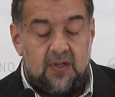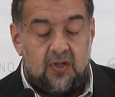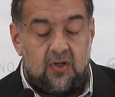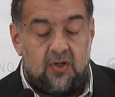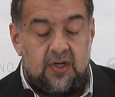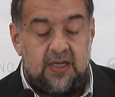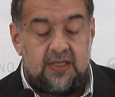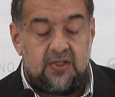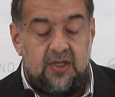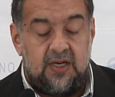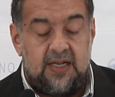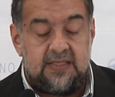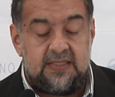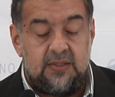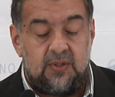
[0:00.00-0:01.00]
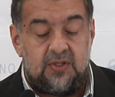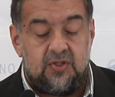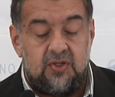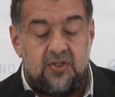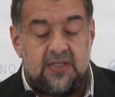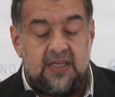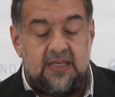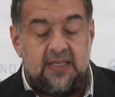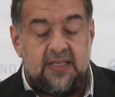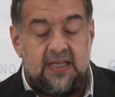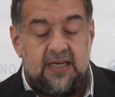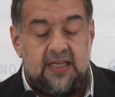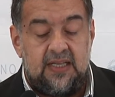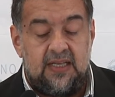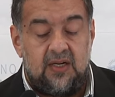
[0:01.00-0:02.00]
Con relación a la situación
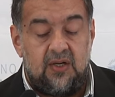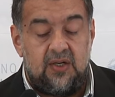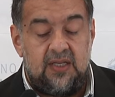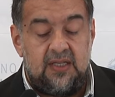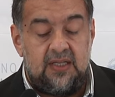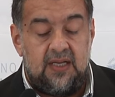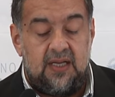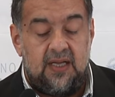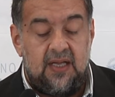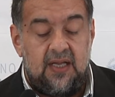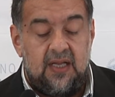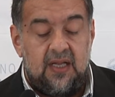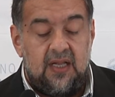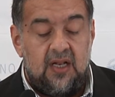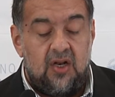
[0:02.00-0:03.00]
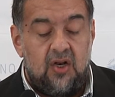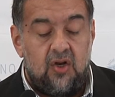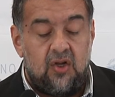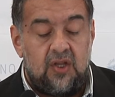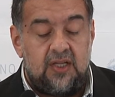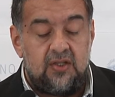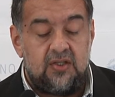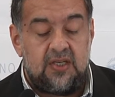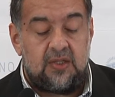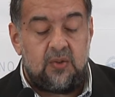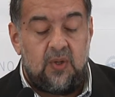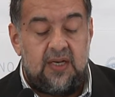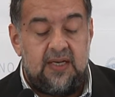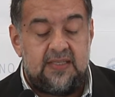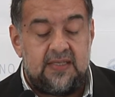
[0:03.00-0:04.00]
sanitaria de Clorinda, los datos
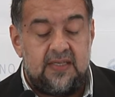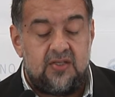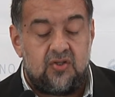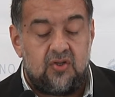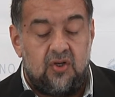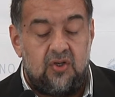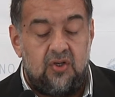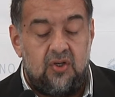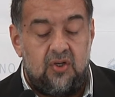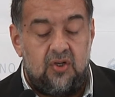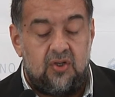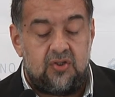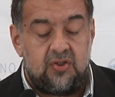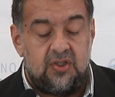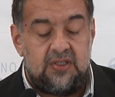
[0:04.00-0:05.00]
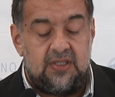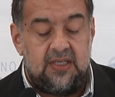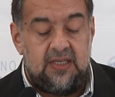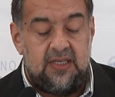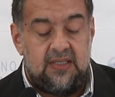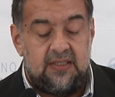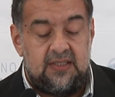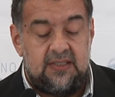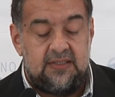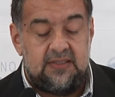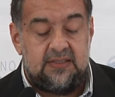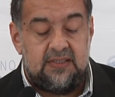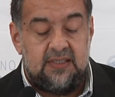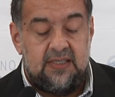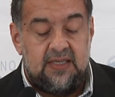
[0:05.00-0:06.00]
actuales son los siguientes.